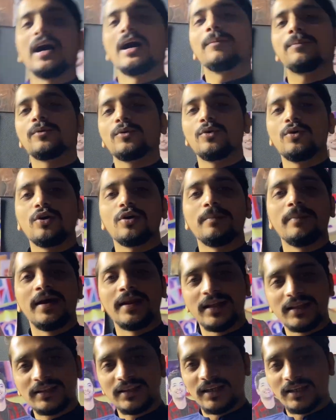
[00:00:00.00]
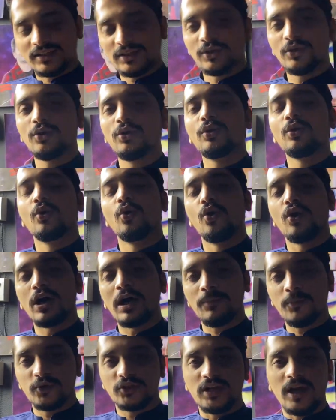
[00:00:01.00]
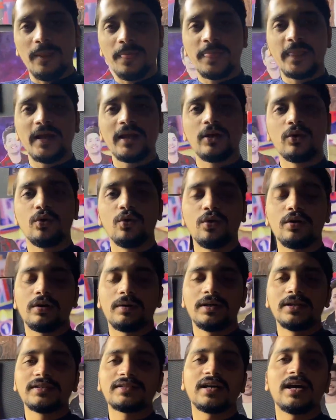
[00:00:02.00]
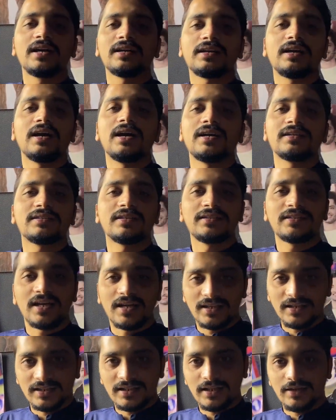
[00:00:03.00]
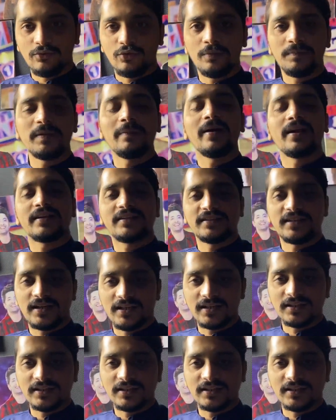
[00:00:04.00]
आप लोग मेहनत करते हो लोग आपको जानते हैं लोग इंसान कहाँ से जाना जाता है वो अपनी मेहनत से जाना